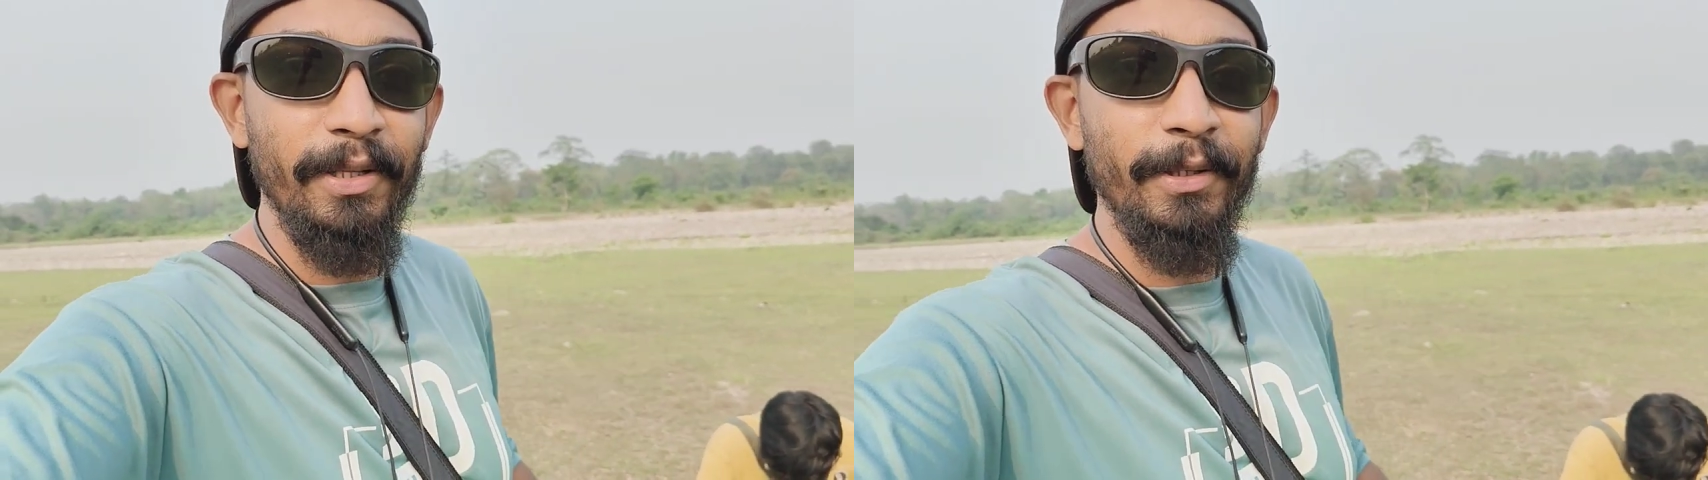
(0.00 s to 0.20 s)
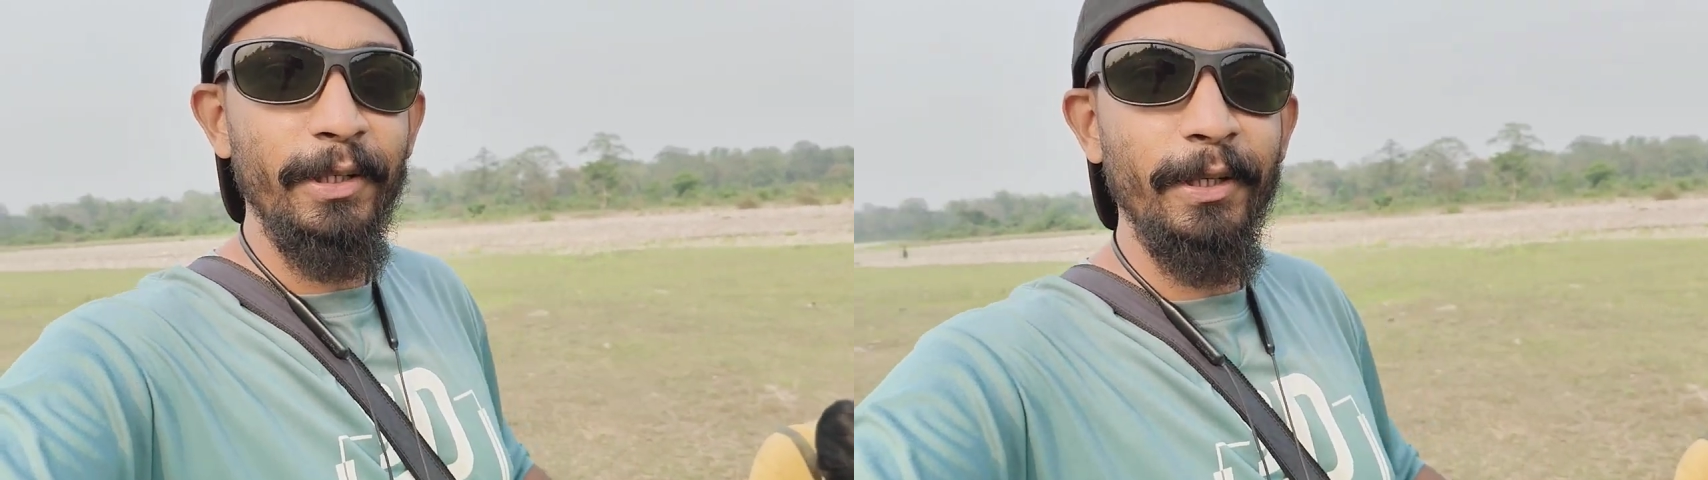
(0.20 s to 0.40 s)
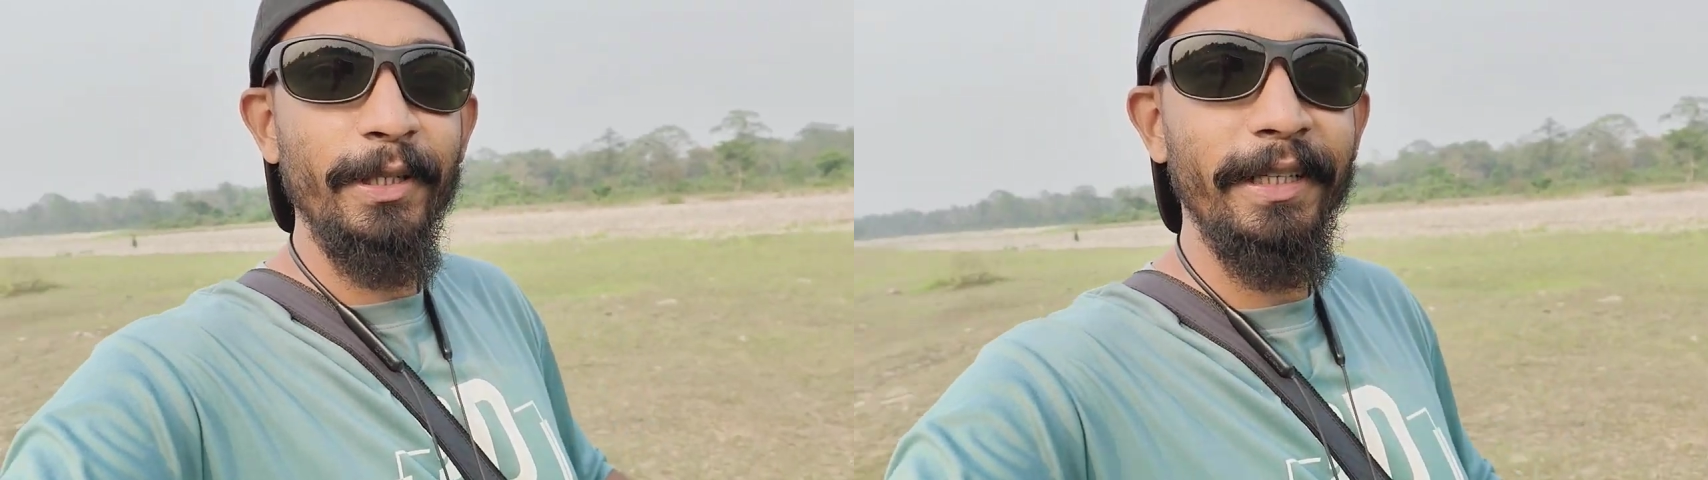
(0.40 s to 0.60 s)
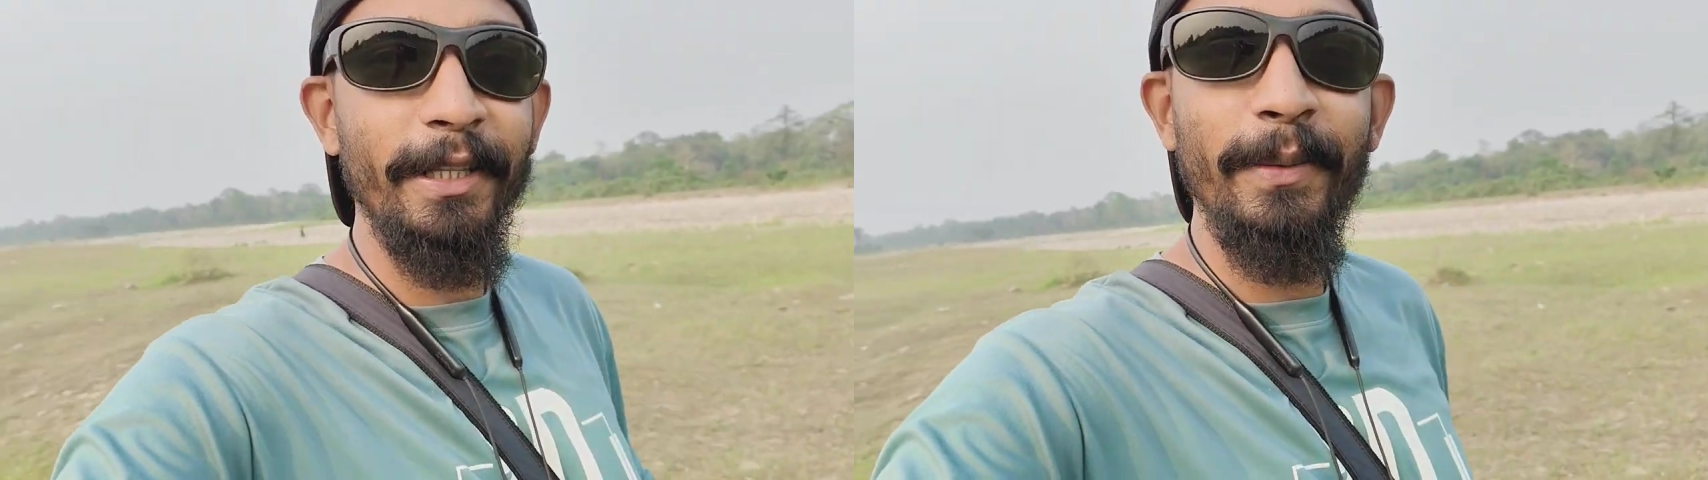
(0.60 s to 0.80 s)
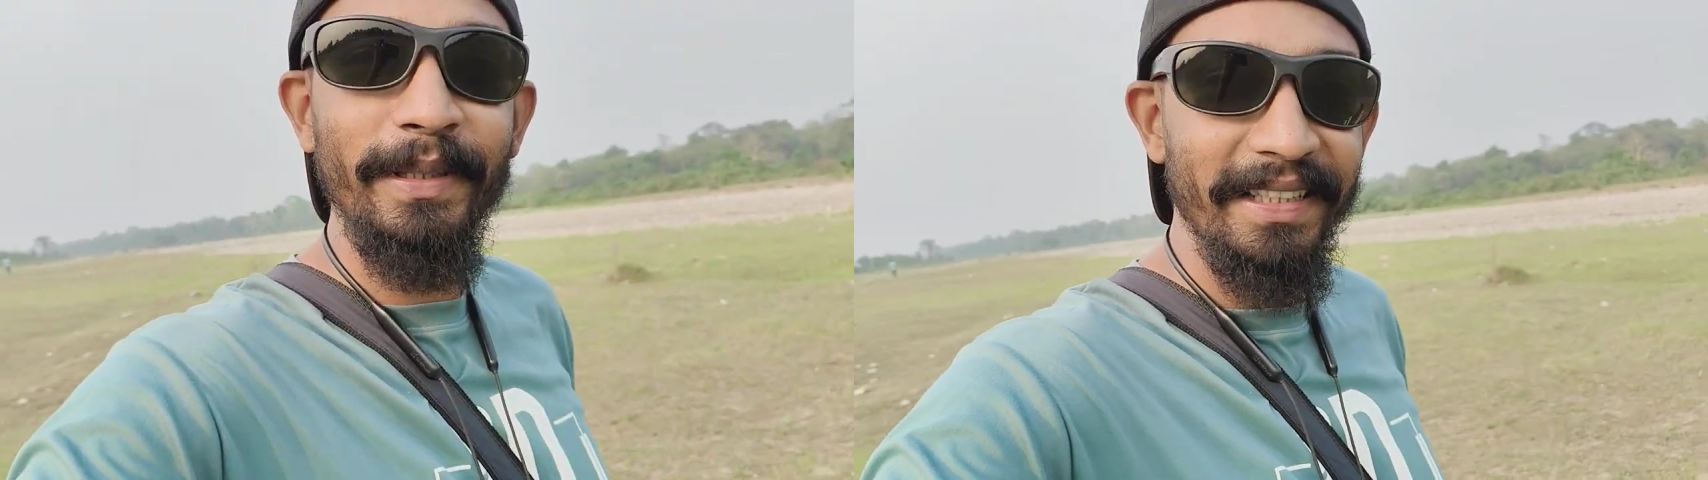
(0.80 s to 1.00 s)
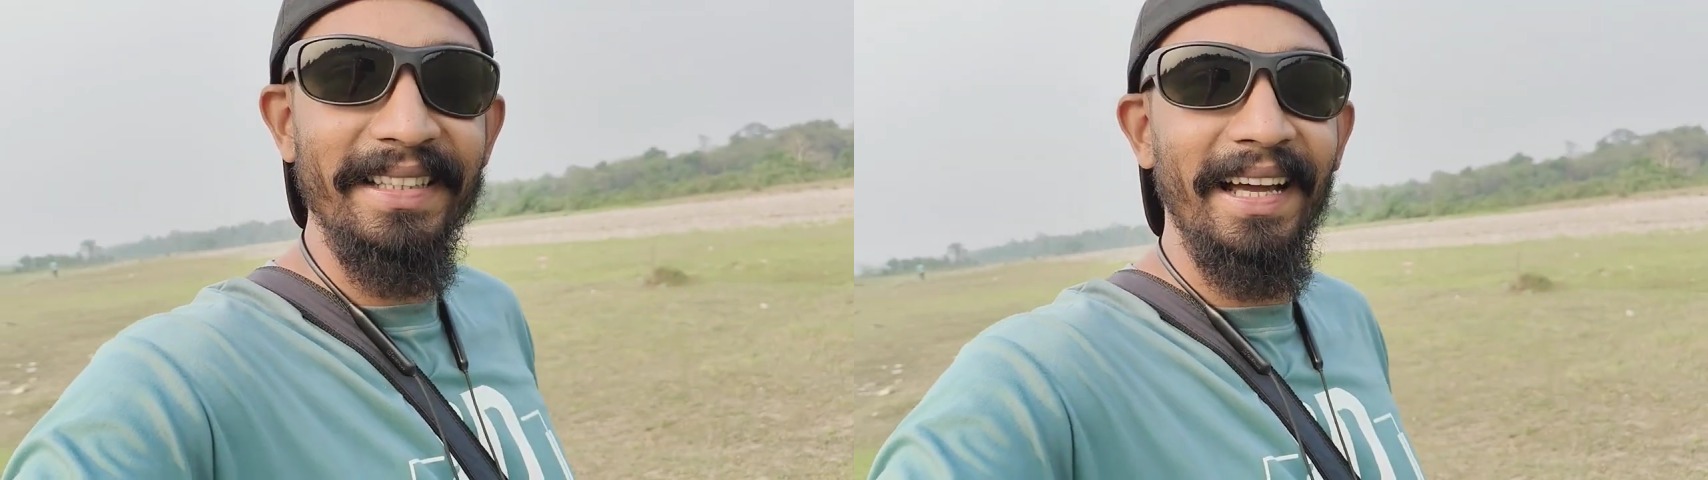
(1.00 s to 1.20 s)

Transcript: তো চলো সেটাই তোমাদের